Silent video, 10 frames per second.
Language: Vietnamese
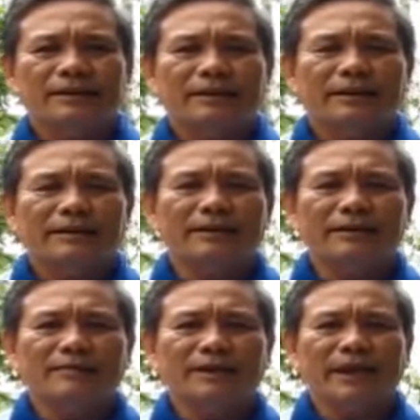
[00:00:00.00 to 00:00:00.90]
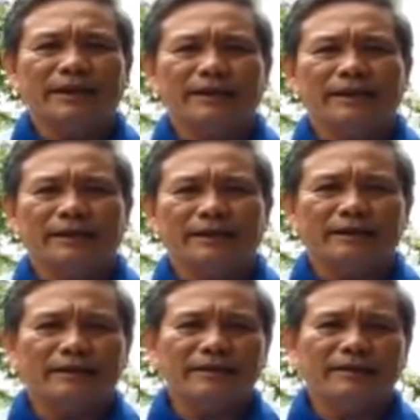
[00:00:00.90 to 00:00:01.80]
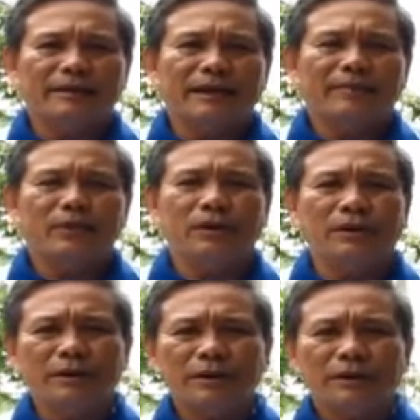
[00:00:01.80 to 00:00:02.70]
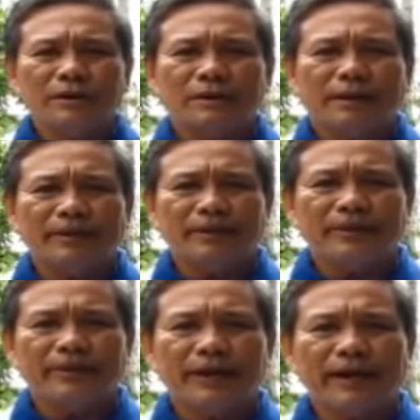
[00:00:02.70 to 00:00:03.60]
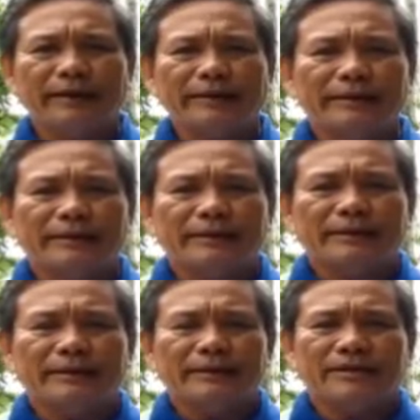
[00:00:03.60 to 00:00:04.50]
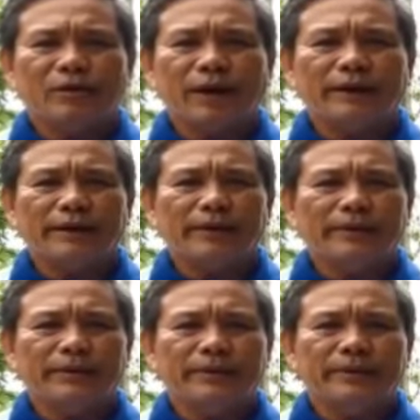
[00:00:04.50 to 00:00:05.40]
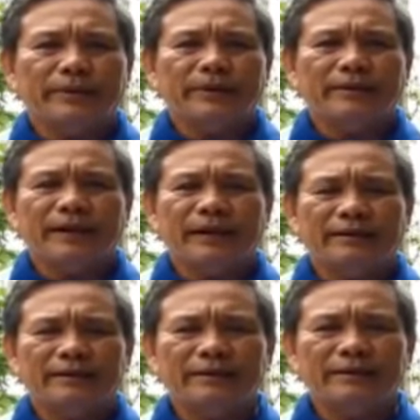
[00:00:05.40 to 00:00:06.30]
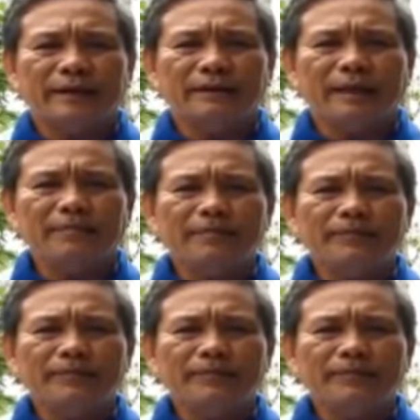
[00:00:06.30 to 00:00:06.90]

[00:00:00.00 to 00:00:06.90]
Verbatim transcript: À, những năm trước đây à, làm lúa gặp nhiều khó khăn, sâu hại nhiều nên năng suất rất thấp,